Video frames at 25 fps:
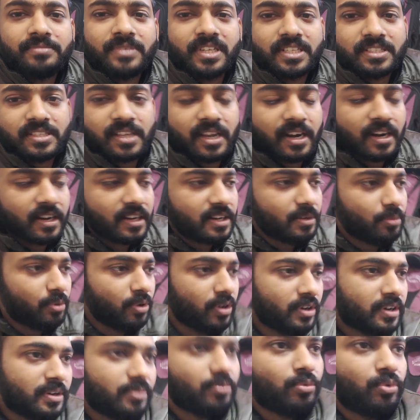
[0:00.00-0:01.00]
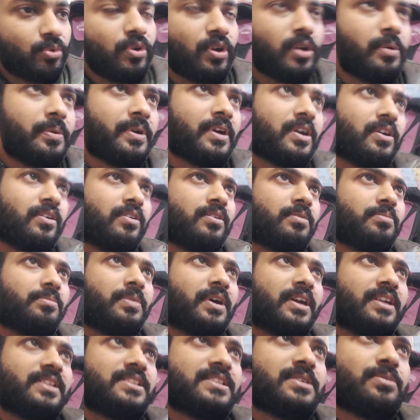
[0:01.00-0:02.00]
না সাড়ে আটটা বলাটা ভুল হবে কারণ
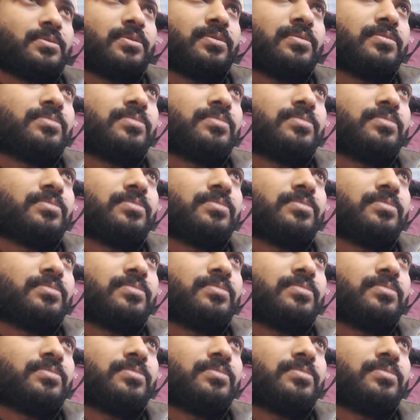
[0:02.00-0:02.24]
বাড়ি যাব